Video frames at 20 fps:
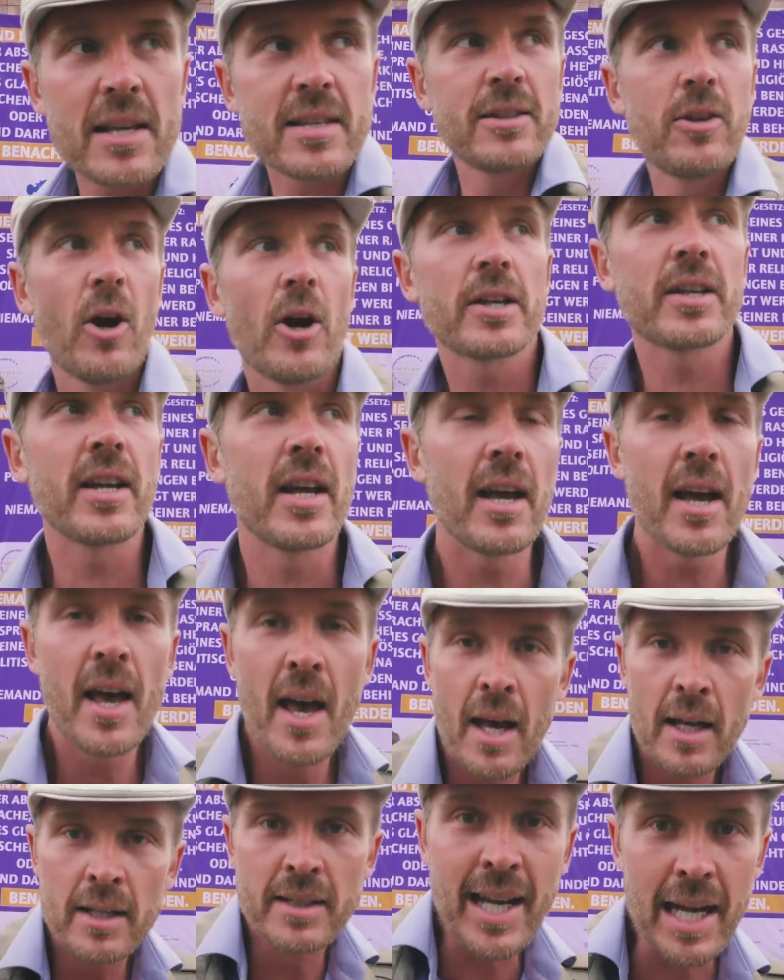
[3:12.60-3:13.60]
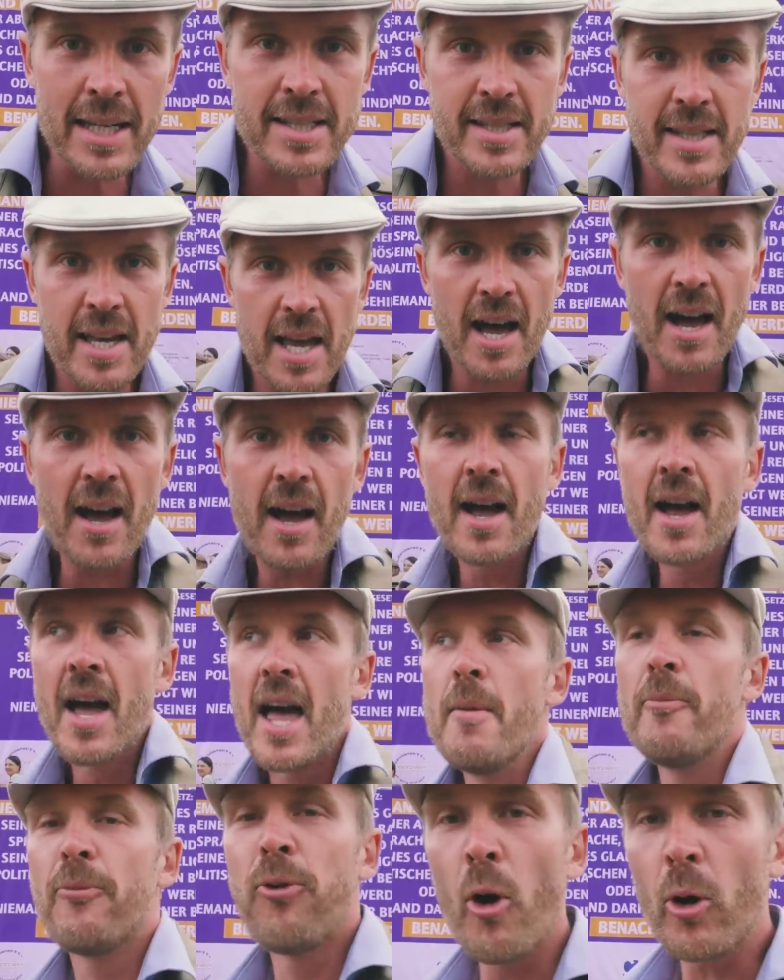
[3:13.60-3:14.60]
dass die Leute das hier
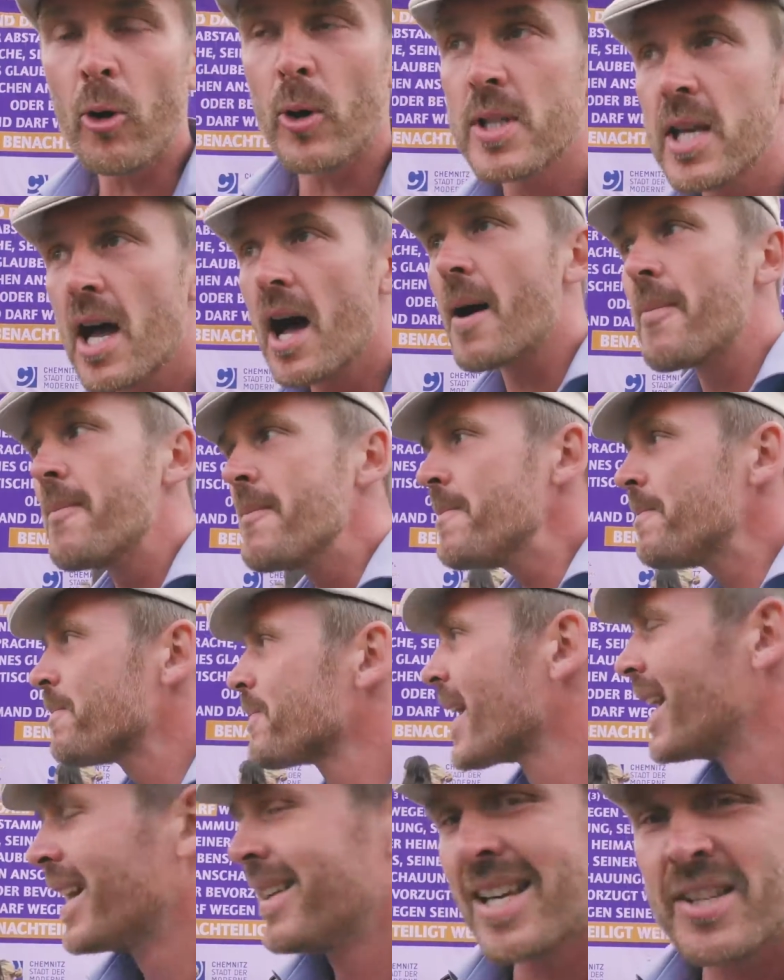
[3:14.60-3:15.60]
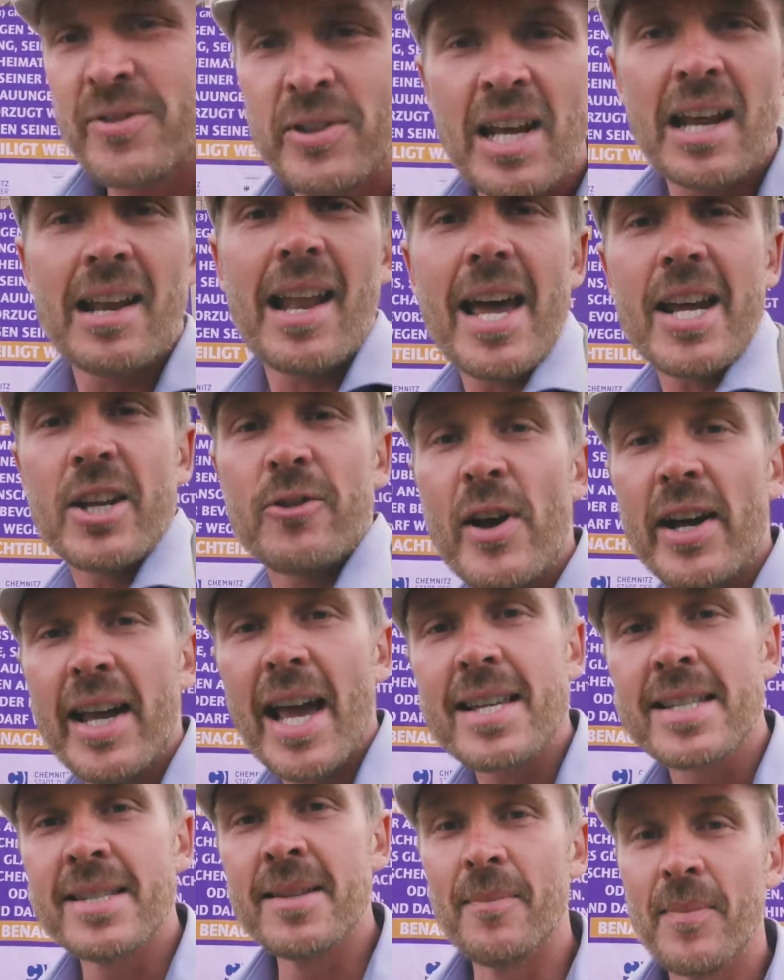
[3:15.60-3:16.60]
im Fokus haben. Das wird ja leicht
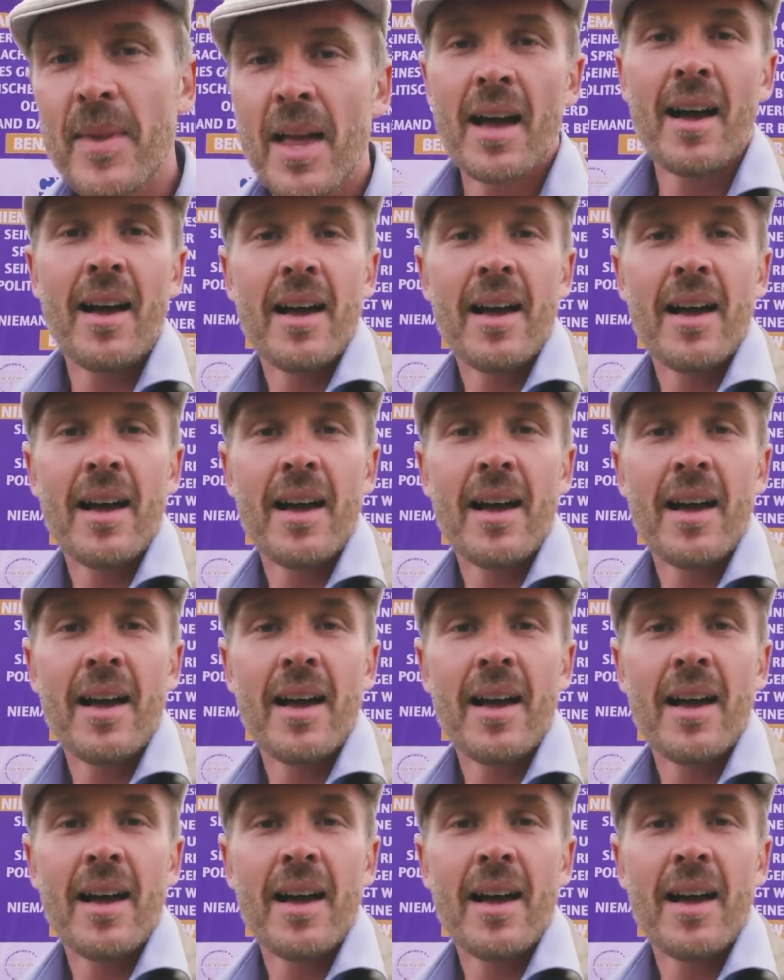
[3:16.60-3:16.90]
vergessen.